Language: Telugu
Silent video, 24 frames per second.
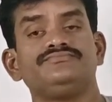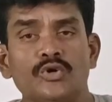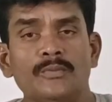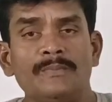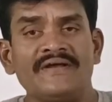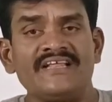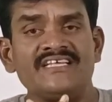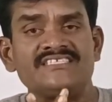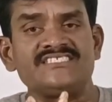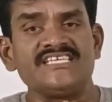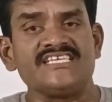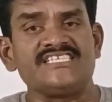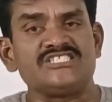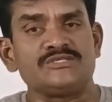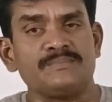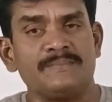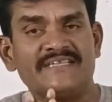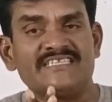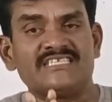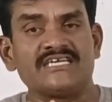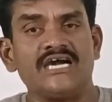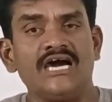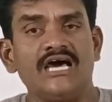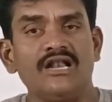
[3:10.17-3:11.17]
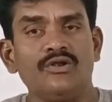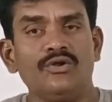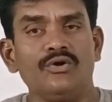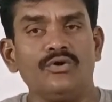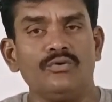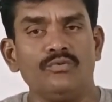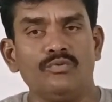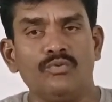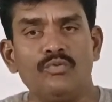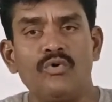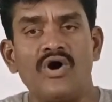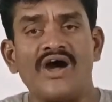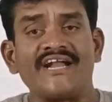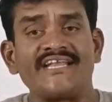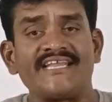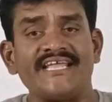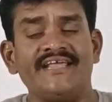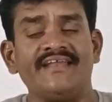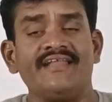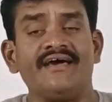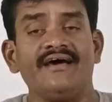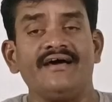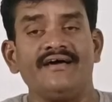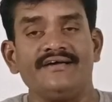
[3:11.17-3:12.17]
సూపర్ సిక్స్ పథకాల్లో
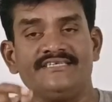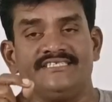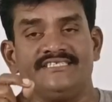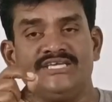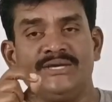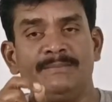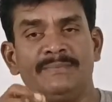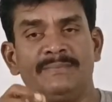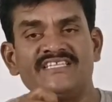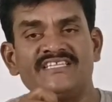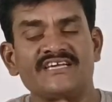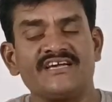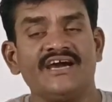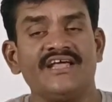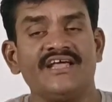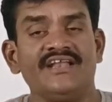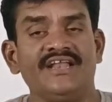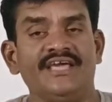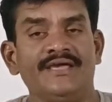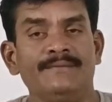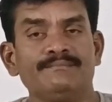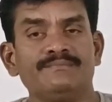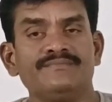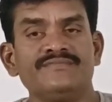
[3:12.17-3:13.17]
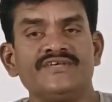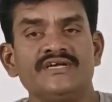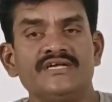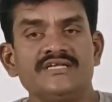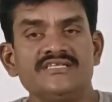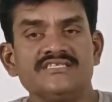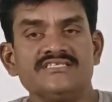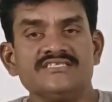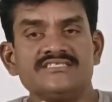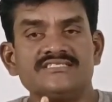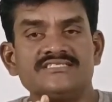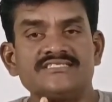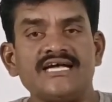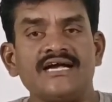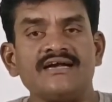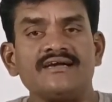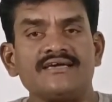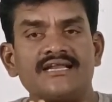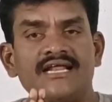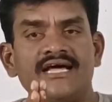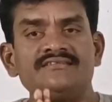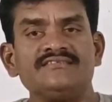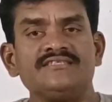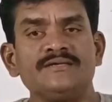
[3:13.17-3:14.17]
ఒకటైన ఈ పథకాన్ని
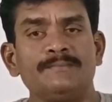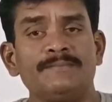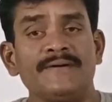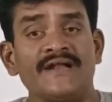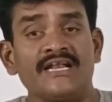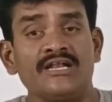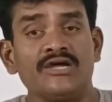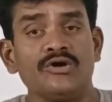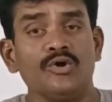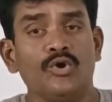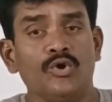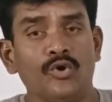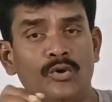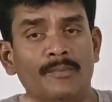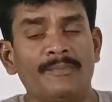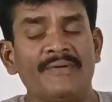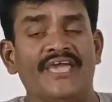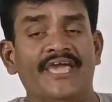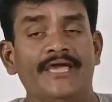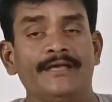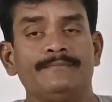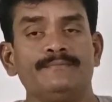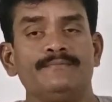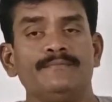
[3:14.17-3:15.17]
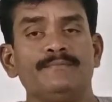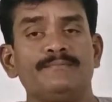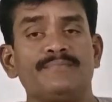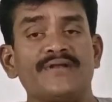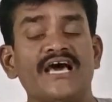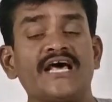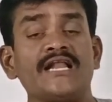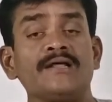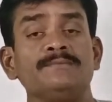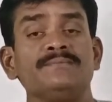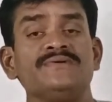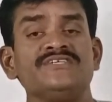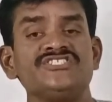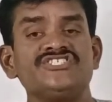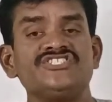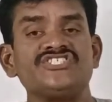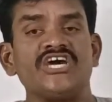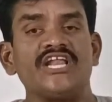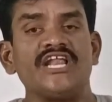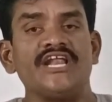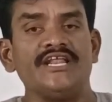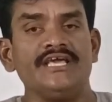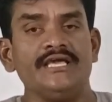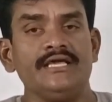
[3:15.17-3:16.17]
సంక్రాంతి పండుగలోపే
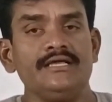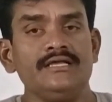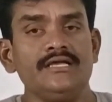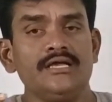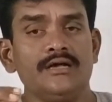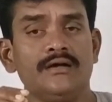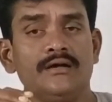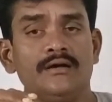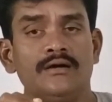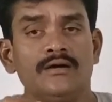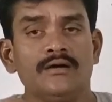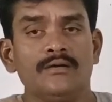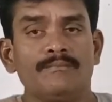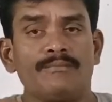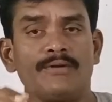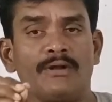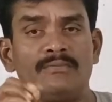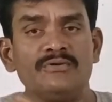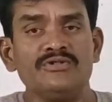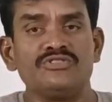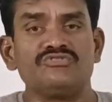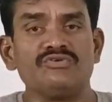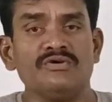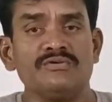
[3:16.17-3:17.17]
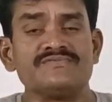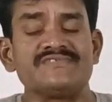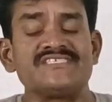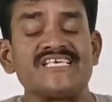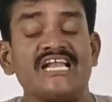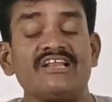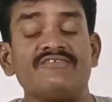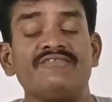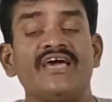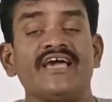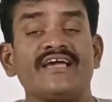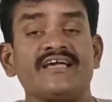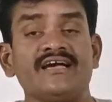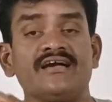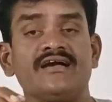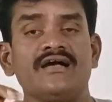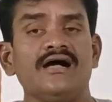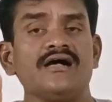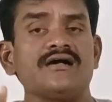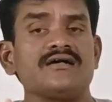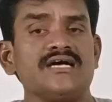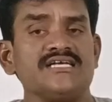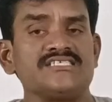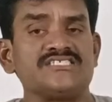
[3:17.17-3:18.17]
ప్రారంభించాలని ప్రభుత్వం
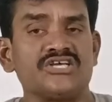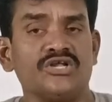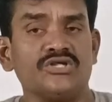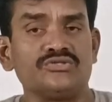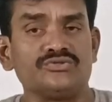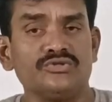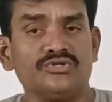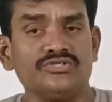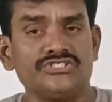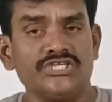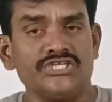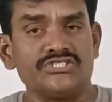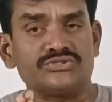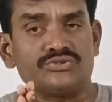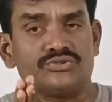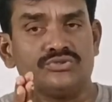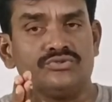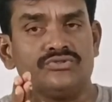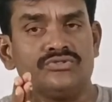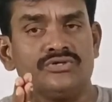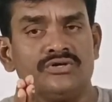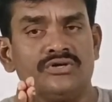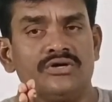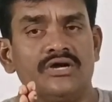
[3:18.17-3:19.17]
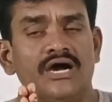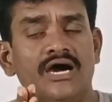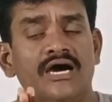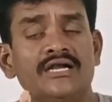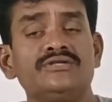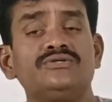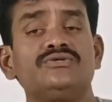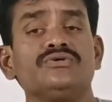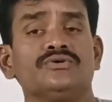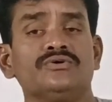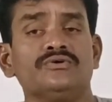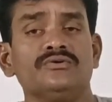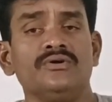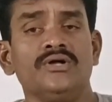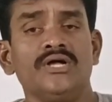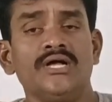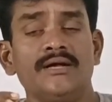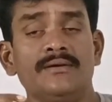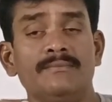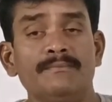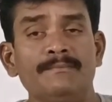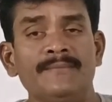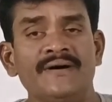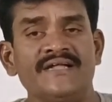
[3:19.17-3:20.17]
సర్వేగంగా కసరత్తులు చేస్తుందో అంటూ
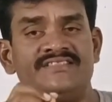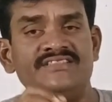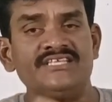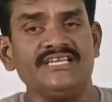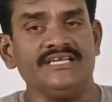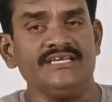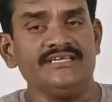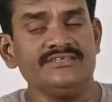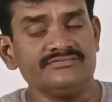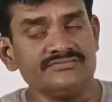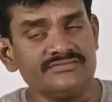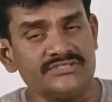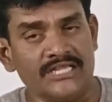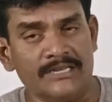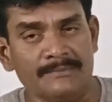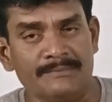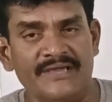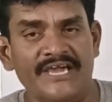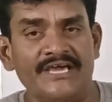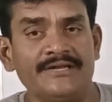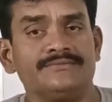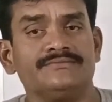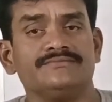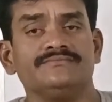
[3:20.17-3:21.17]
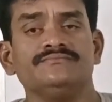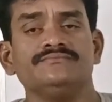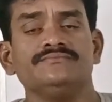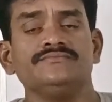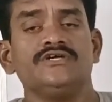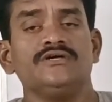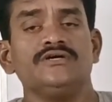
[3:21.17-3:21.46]
మంత్రి తెలిపారు